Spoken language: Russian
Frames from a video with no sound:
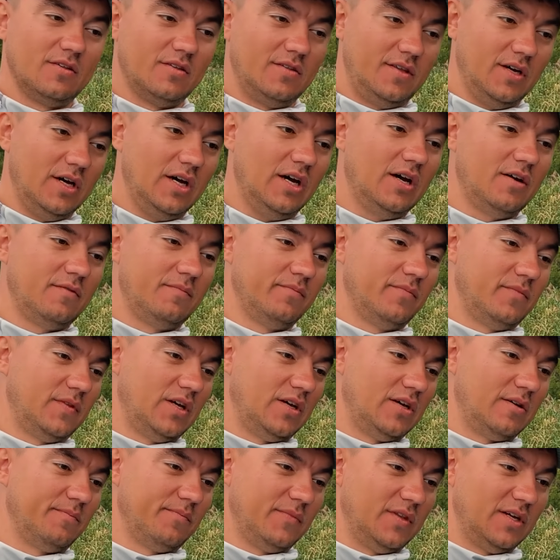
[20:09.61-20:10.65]
Да,
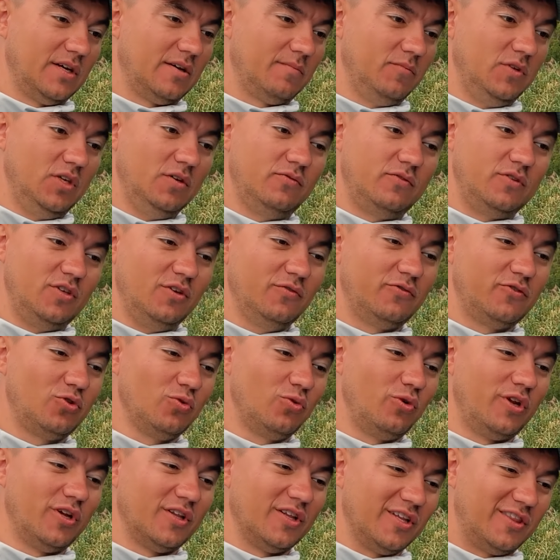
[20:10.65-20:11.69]
да, да. Не, не в
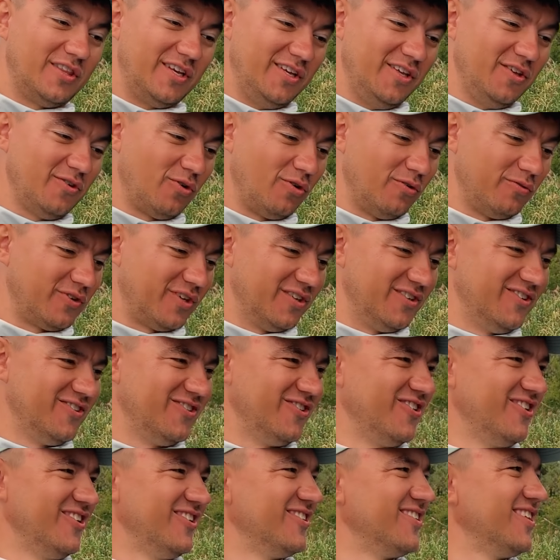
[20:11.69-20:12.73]
туре, на тренировке. На
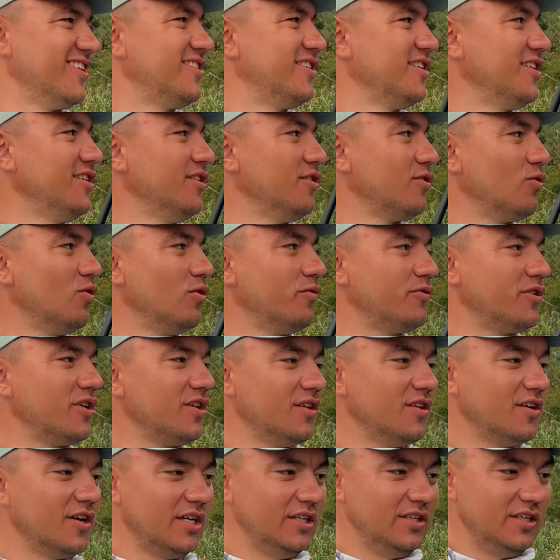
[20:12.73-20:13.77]
тренировке, На тренировке,
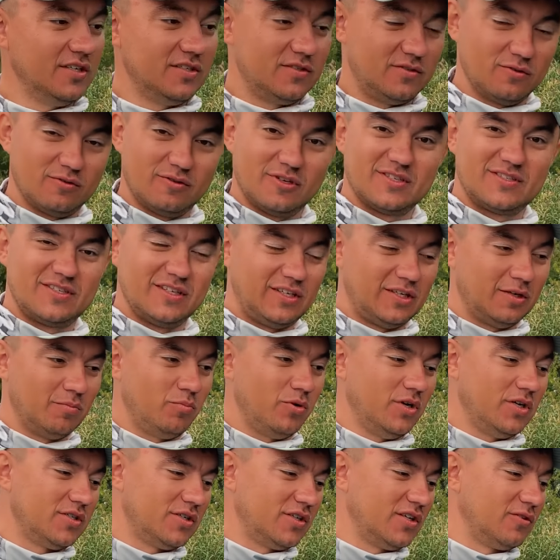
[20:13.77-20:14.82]
да. Есть у нас
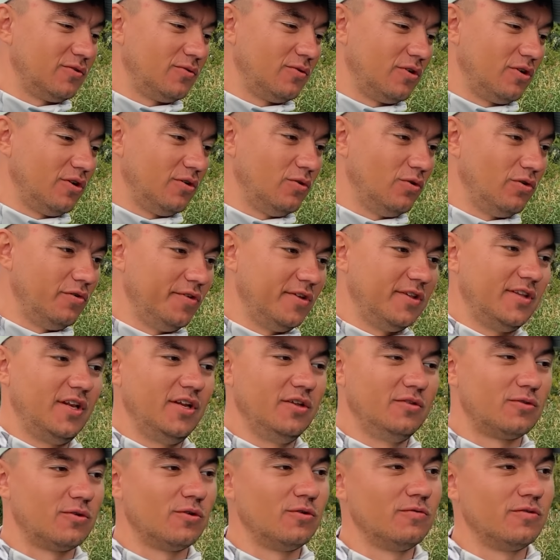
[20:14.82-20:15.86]
экипаж, который ловит
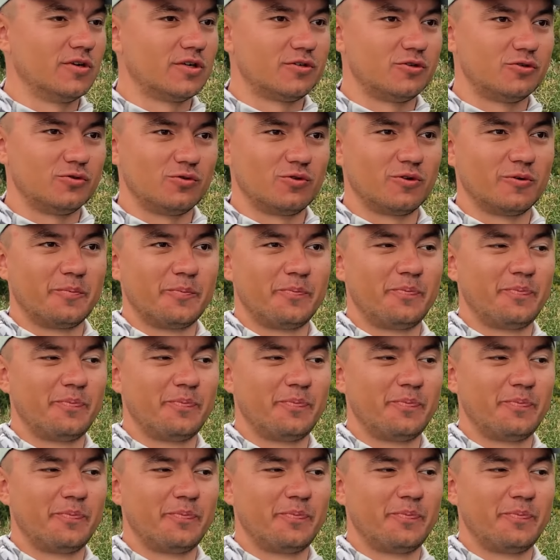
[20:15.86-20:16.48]
литровых щук.